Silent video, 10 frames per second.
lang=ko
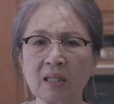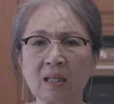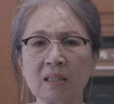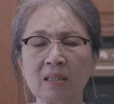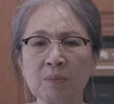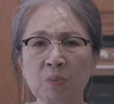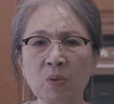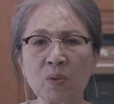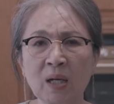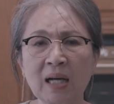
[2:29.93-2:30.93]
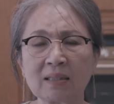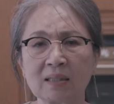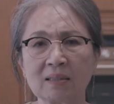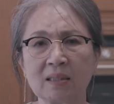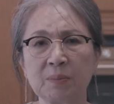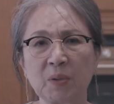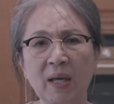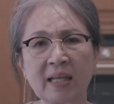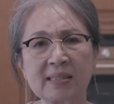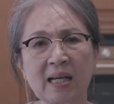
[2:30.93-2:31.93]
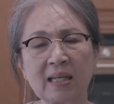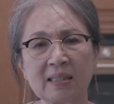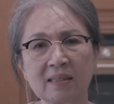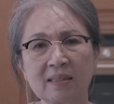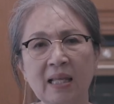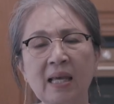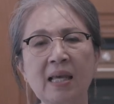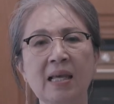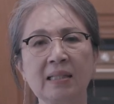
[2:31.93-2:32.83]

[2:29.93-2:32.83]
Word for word: 안에 이게 뭘까 그랬더니 뭐 행사가 있는데